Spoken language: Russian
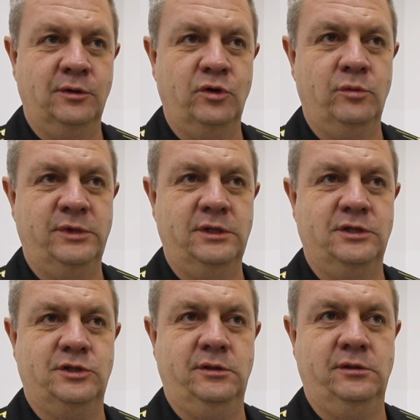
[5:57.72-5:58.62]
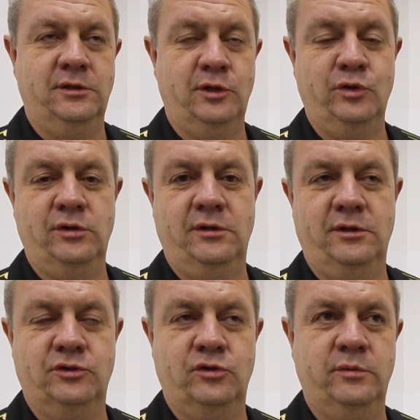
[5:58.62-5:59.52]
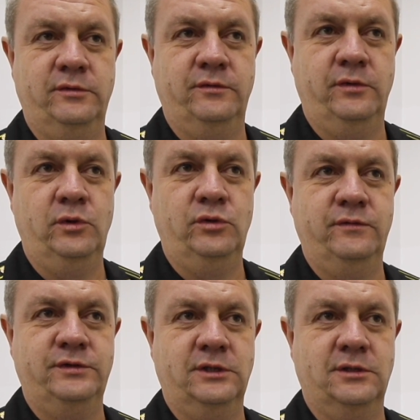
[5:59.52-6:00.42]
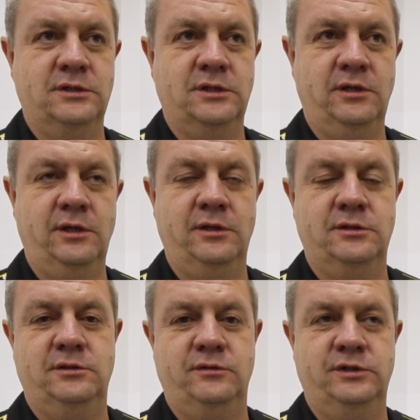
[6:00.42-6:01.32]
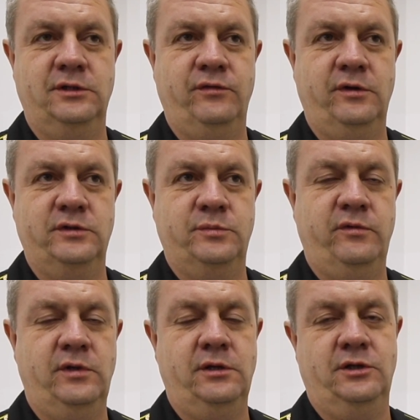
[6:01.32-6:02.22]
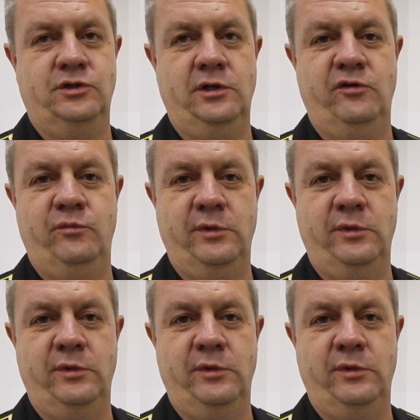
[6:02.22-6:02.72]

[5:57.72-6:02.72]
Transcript: гром над нашей Родиной, чтобы люди всех национальностей, всех вероисповеданий жили в